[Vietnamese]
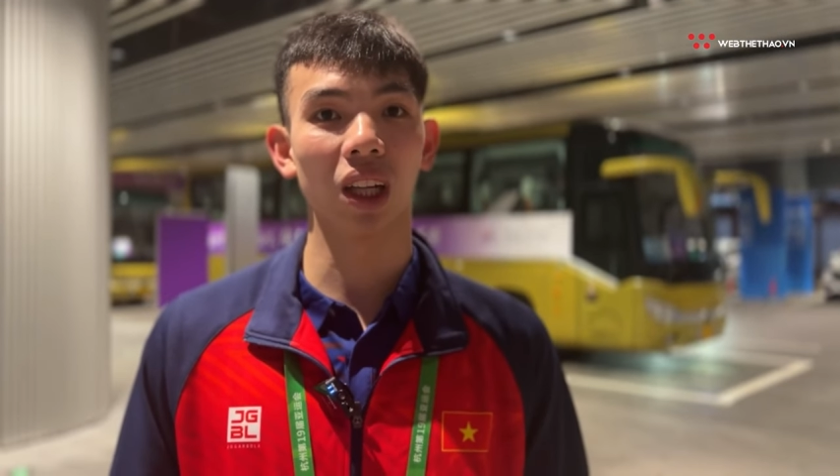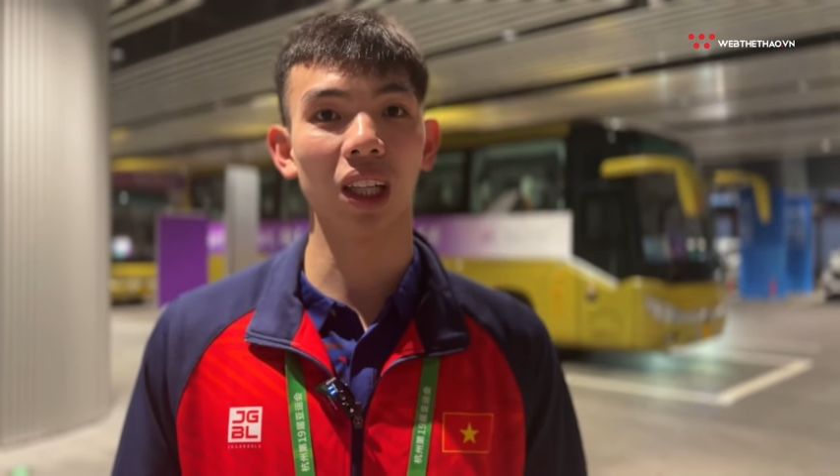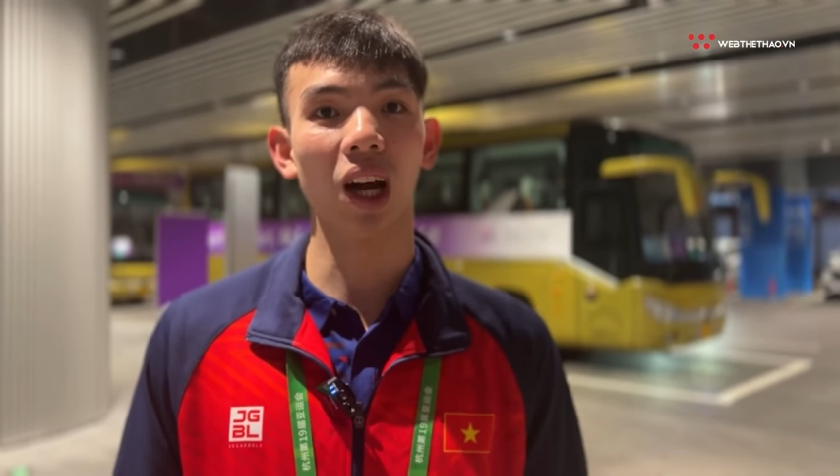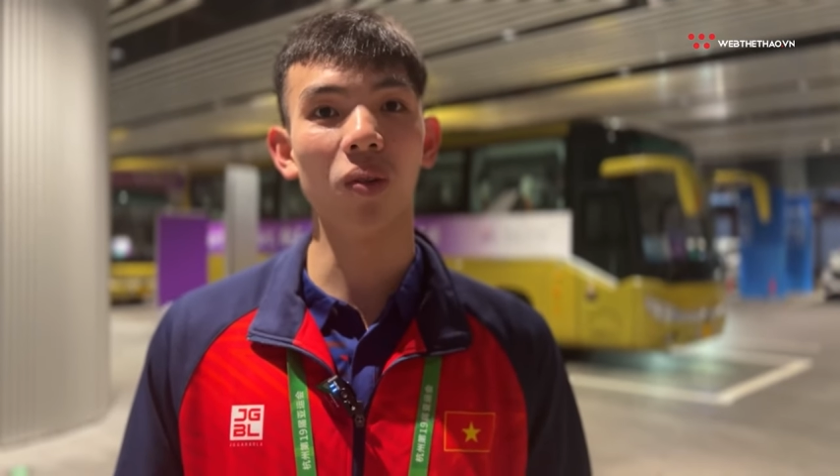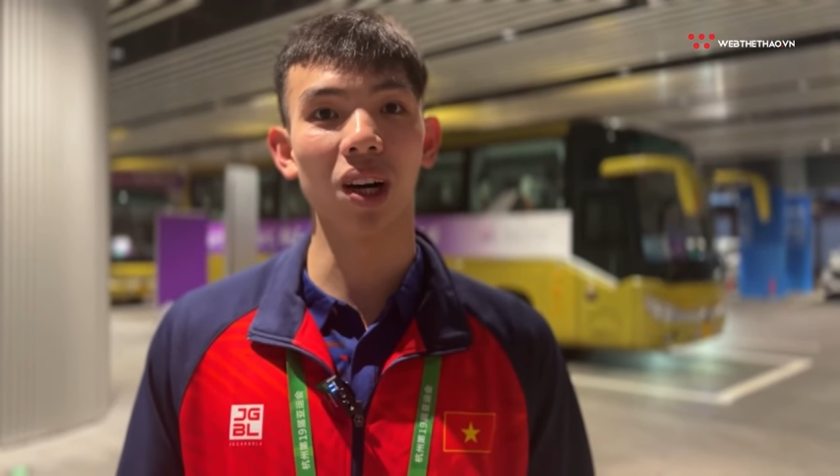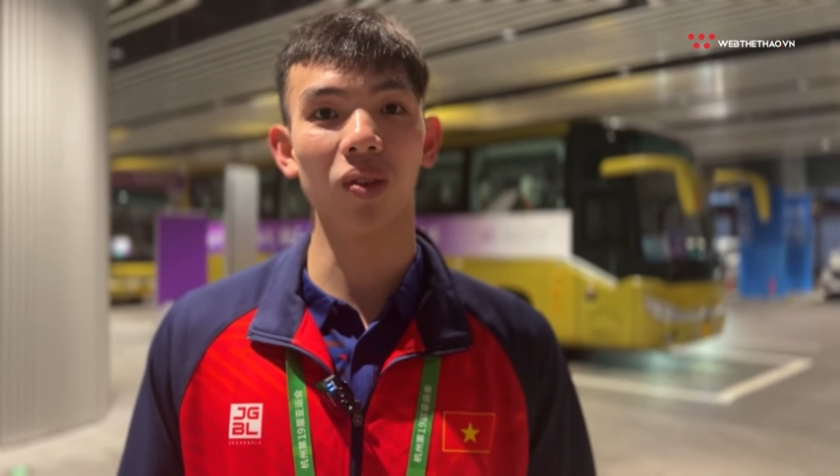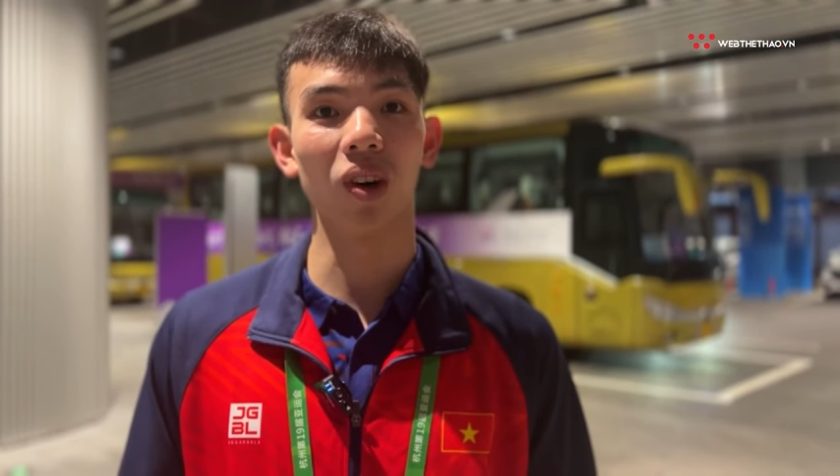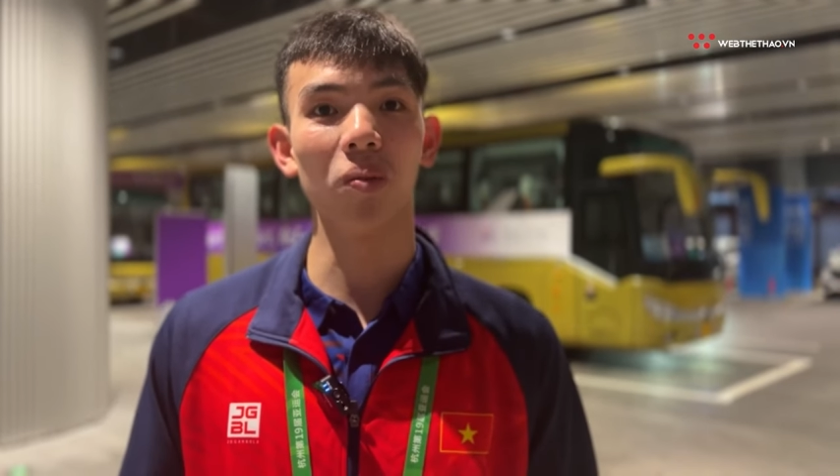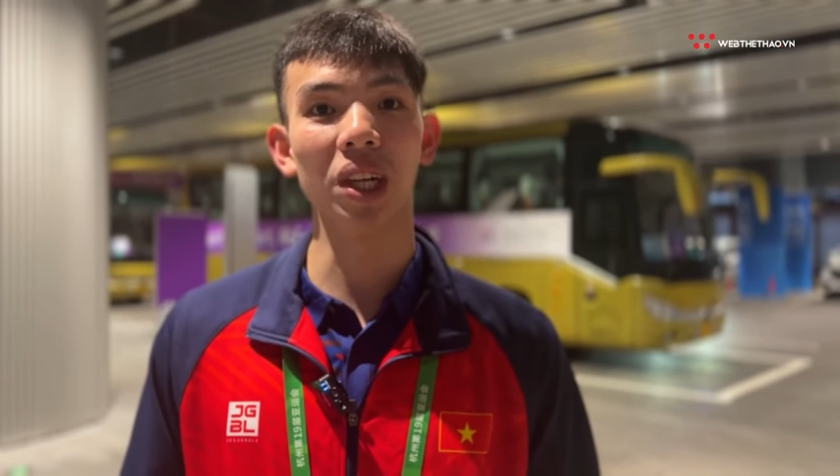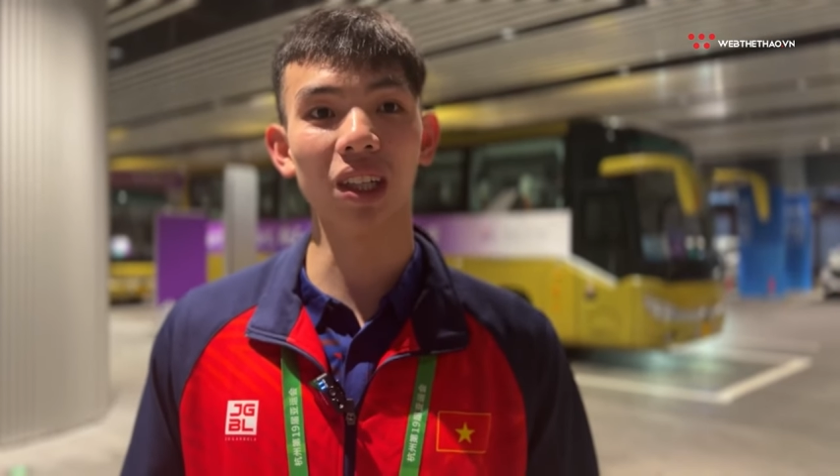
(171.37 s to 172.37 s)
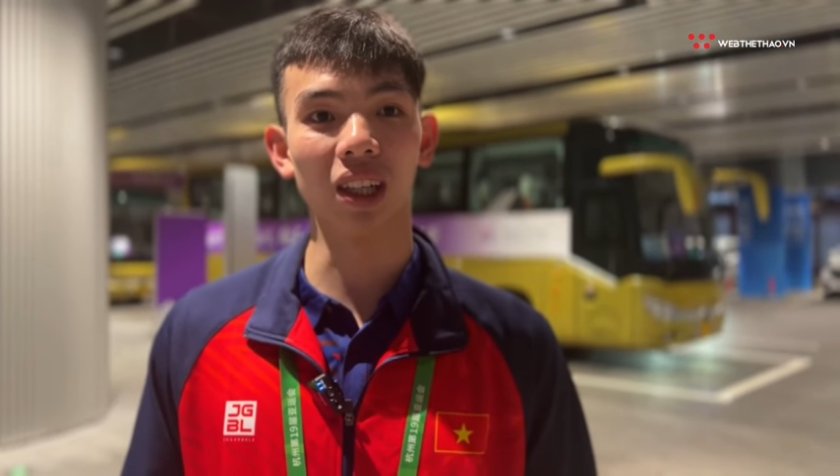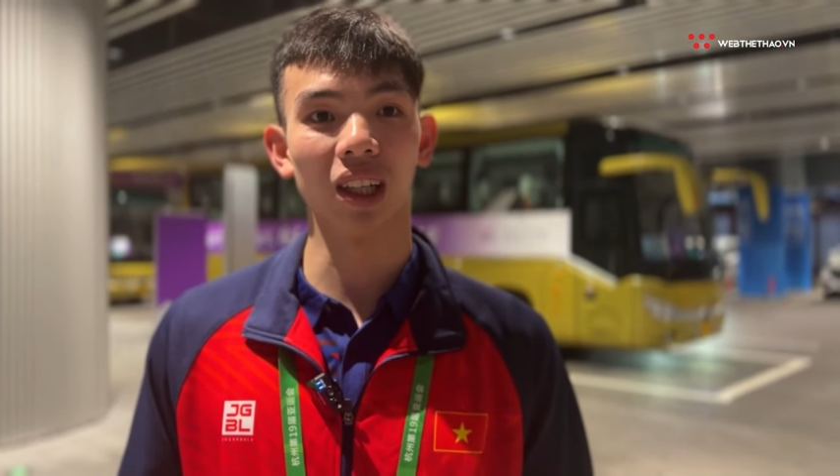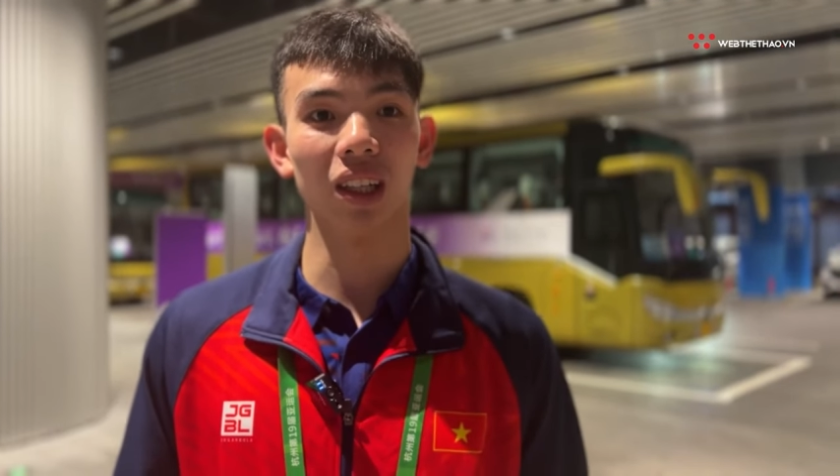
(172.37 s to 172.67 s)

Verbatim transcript: thi đấu mà cũng không biết được